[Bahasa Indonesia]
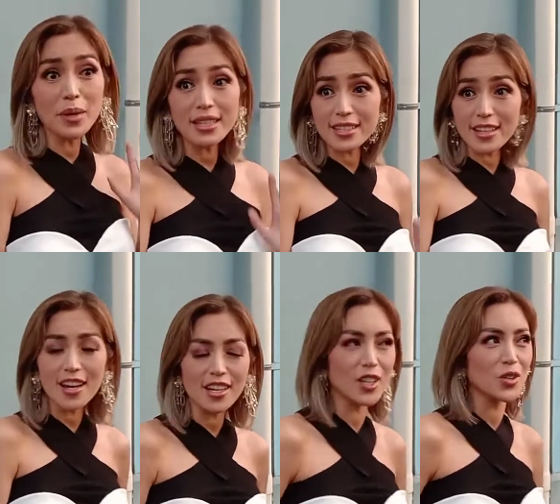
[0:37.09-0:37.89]
bisa
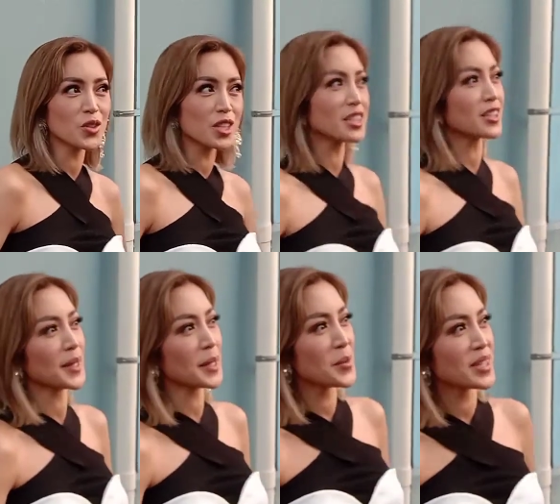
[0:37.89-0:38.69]
gitu jadi
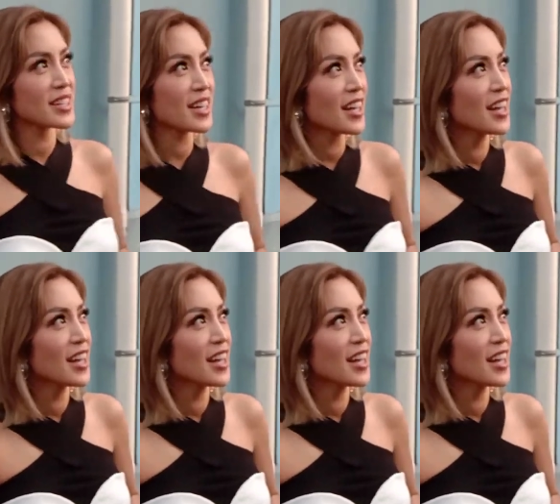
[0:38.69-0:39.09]
ternyata bisa